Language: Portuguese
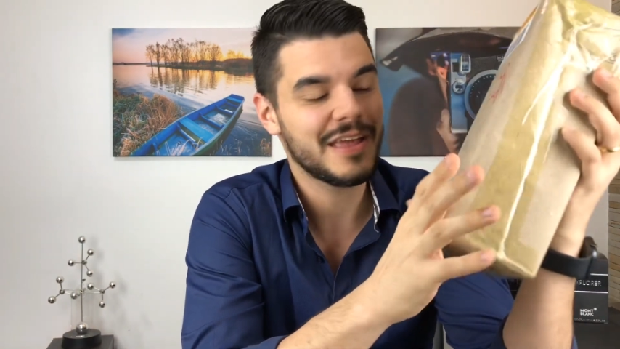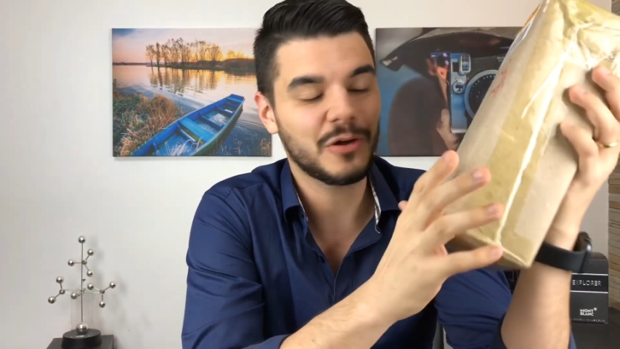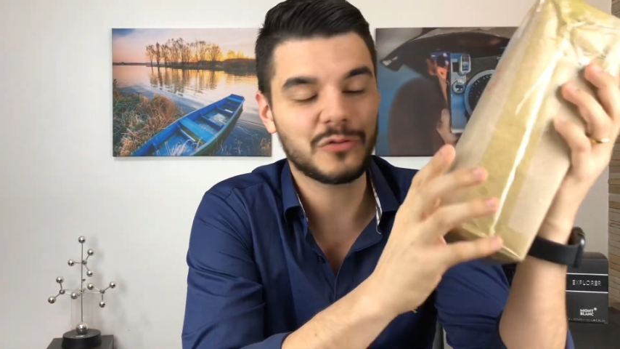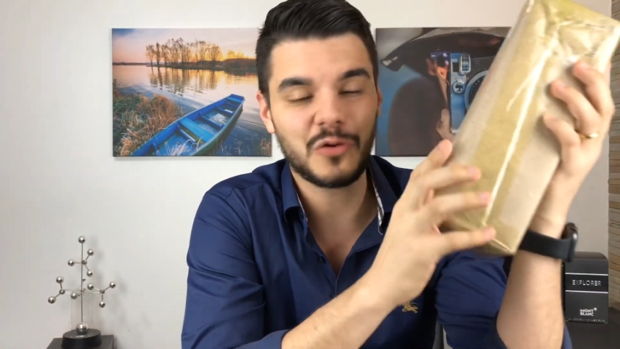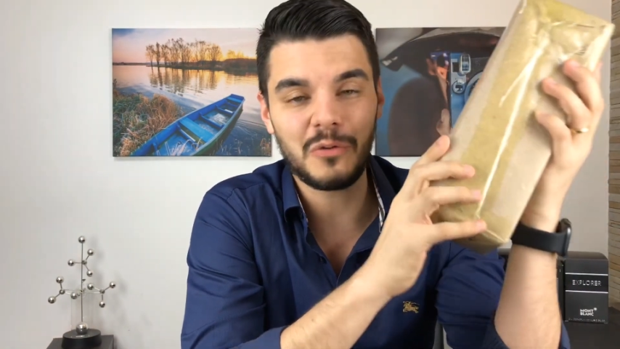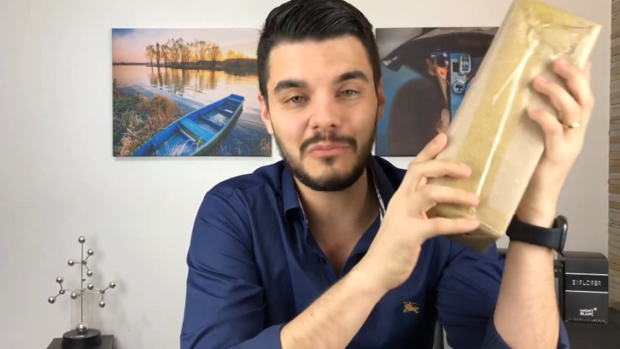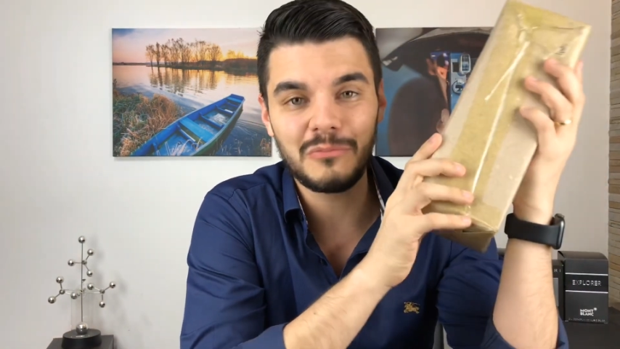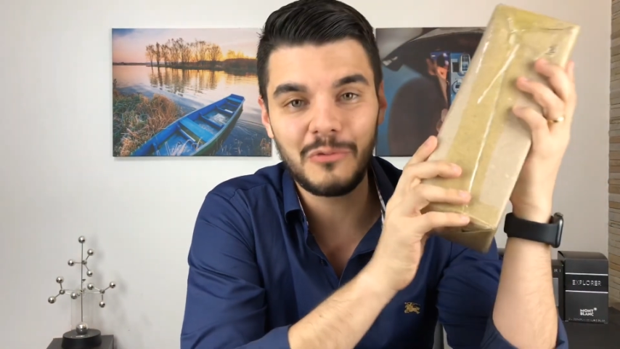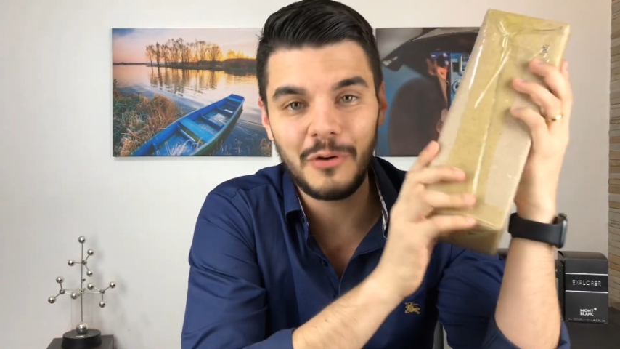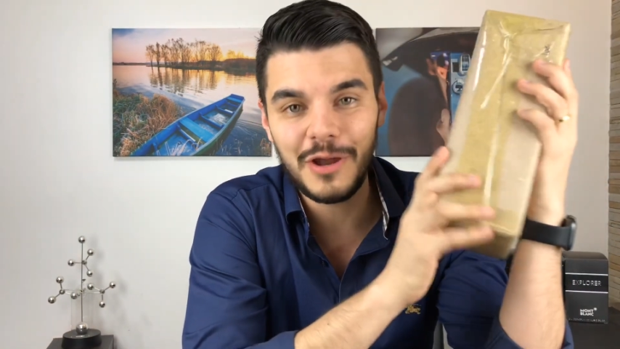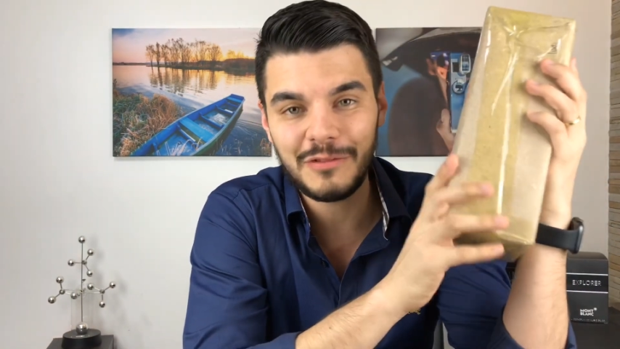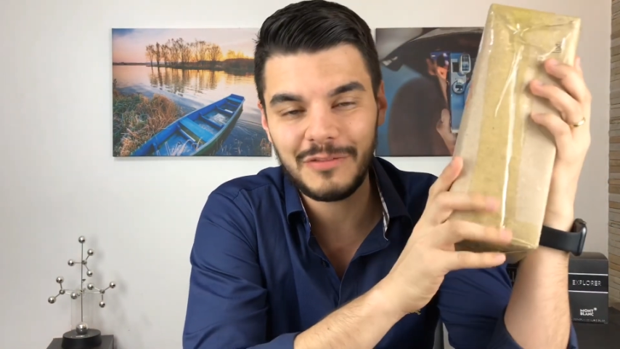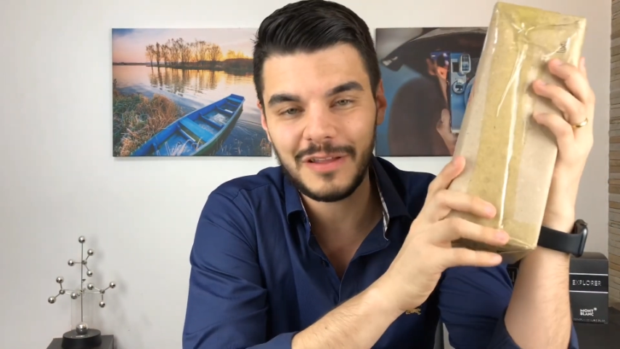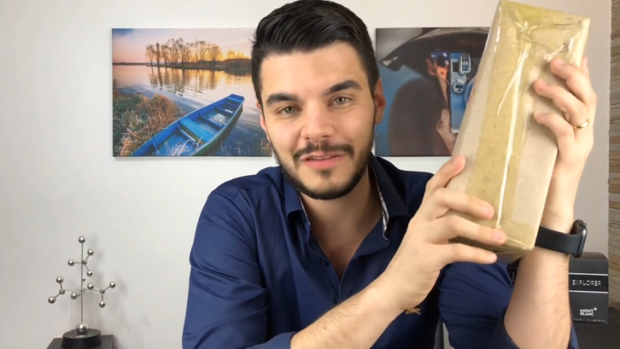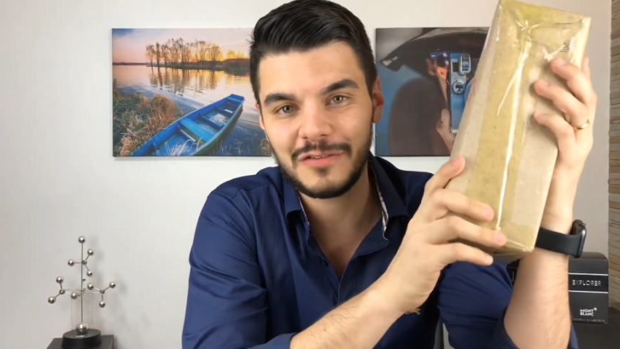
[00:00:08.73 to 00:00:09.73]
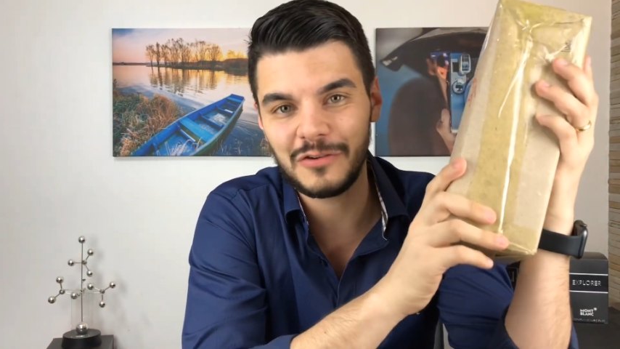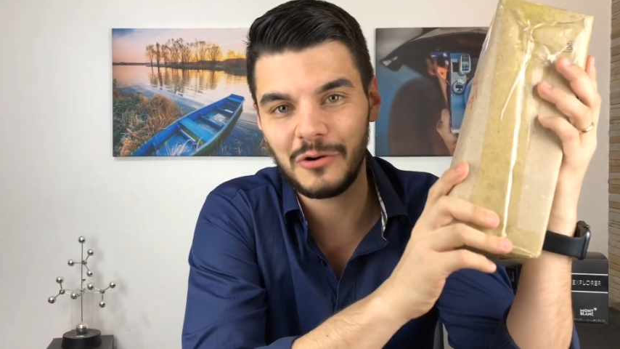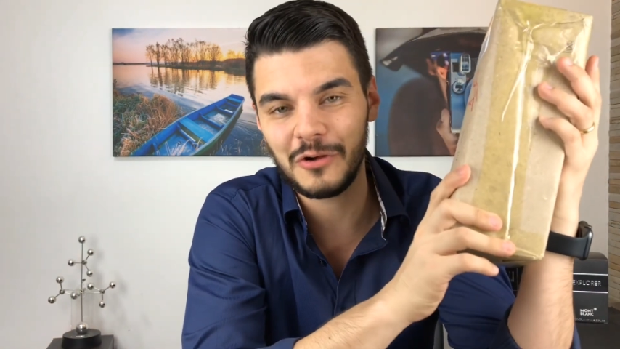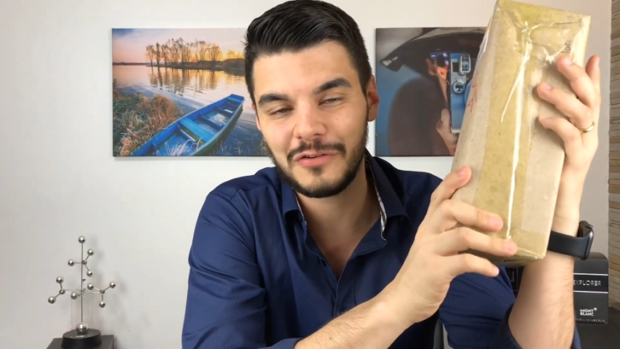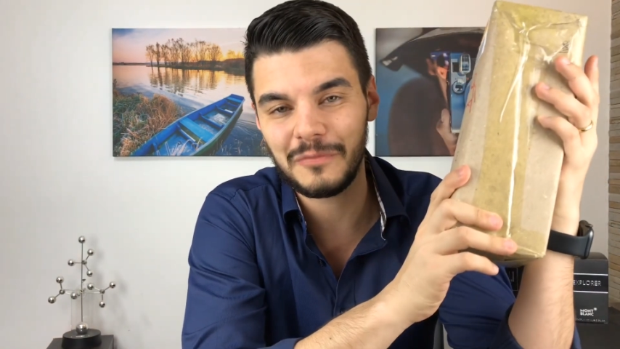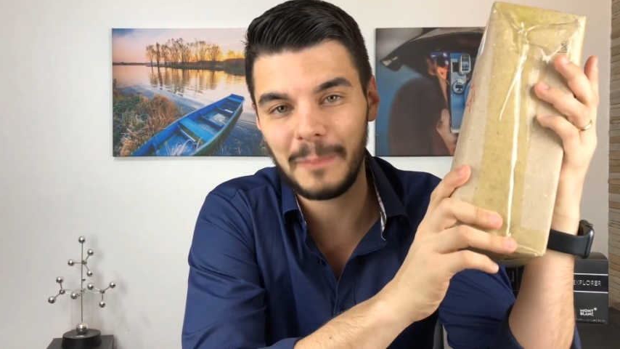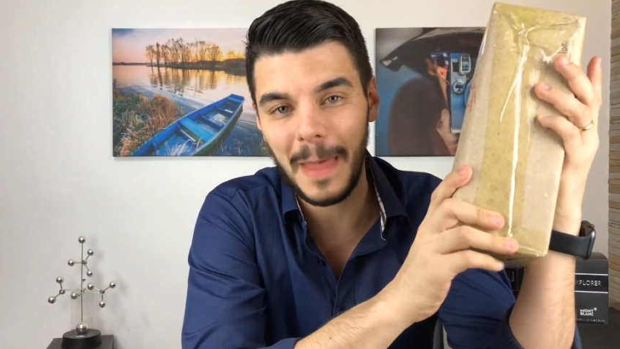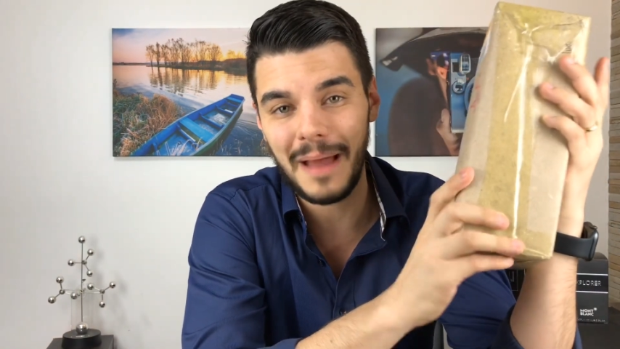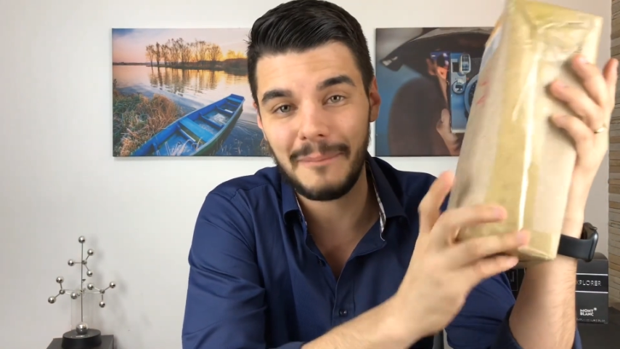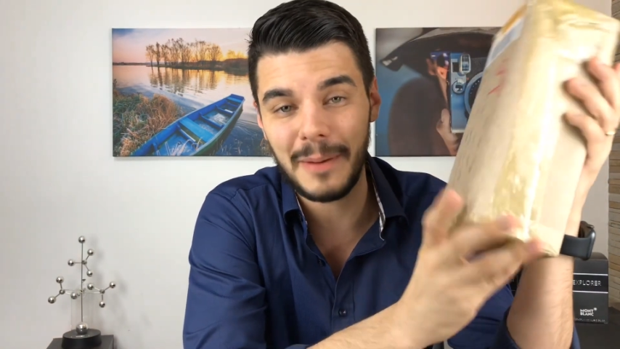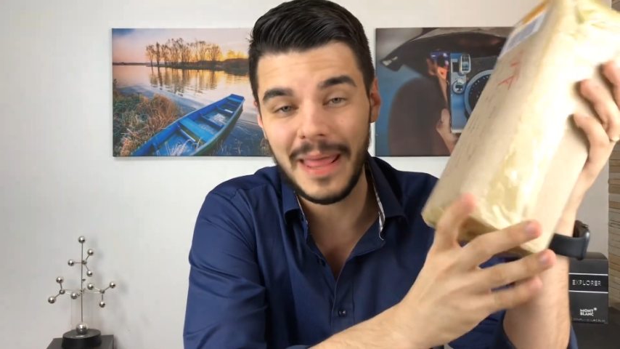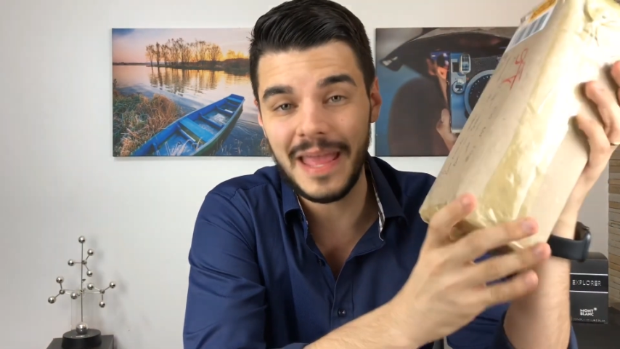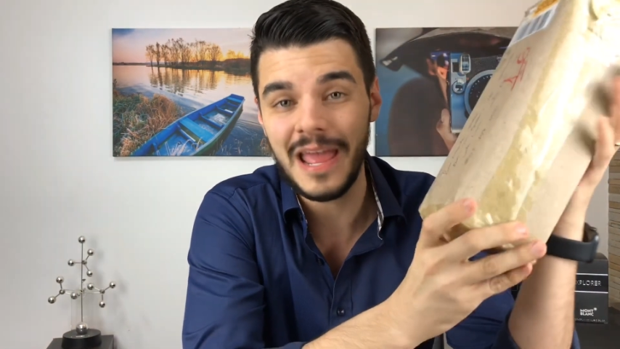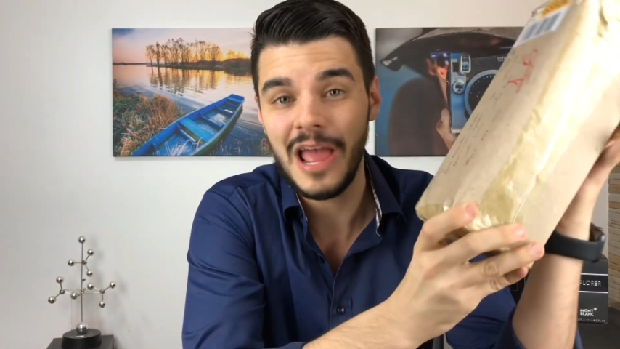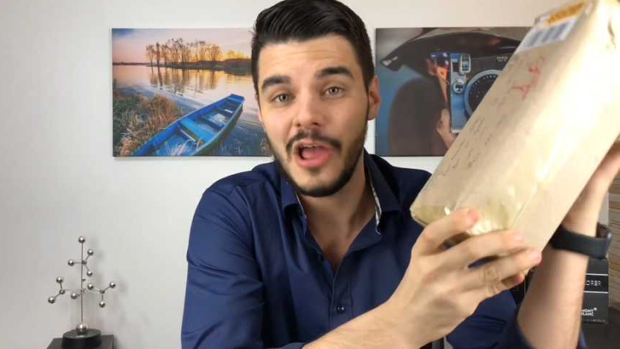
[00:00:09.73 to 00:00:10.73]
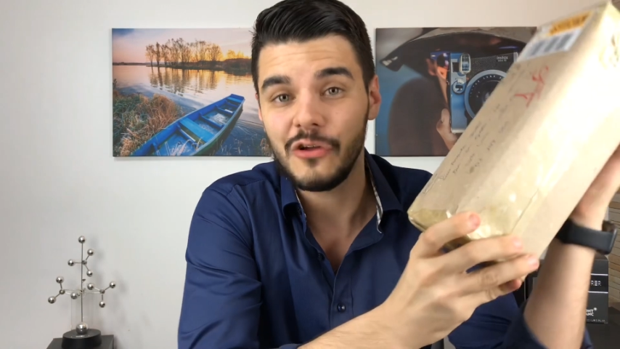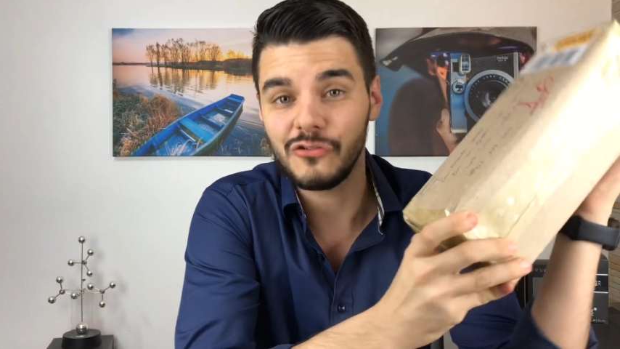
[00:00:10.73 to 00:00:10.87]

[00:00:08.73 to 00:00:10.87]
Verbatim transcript: e eu tô muito ansioso para abrir